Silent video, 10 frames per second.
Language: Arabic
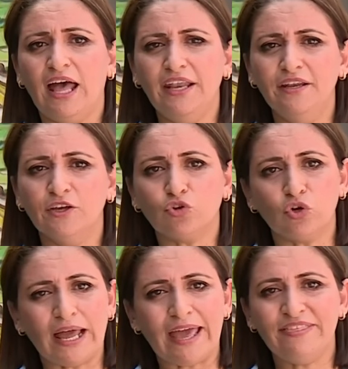أن
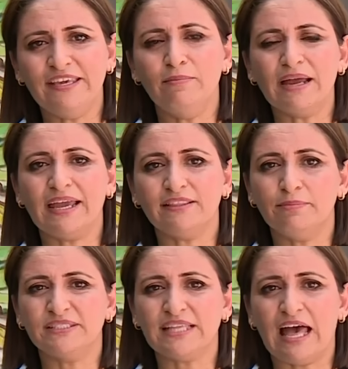تغلق هذه
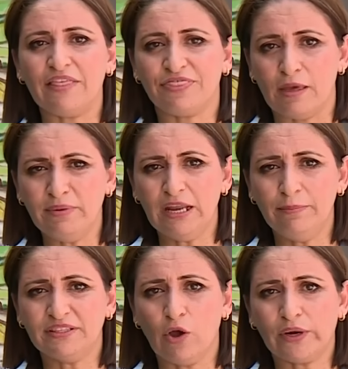المكاتب الساعة الثامنة
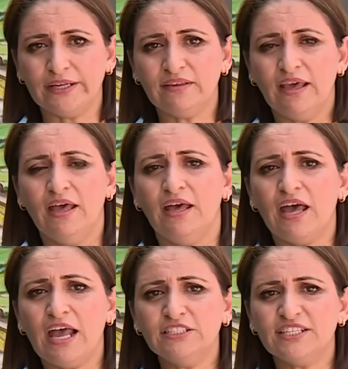بتوقيت
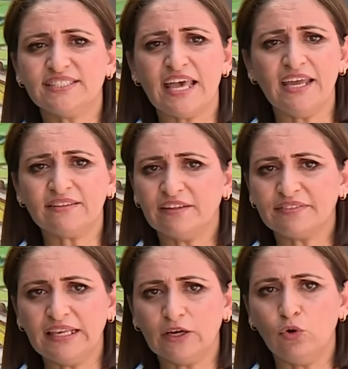آه، الجزائر
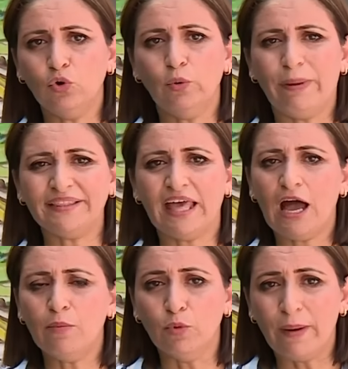تنطلق بعدها نعم.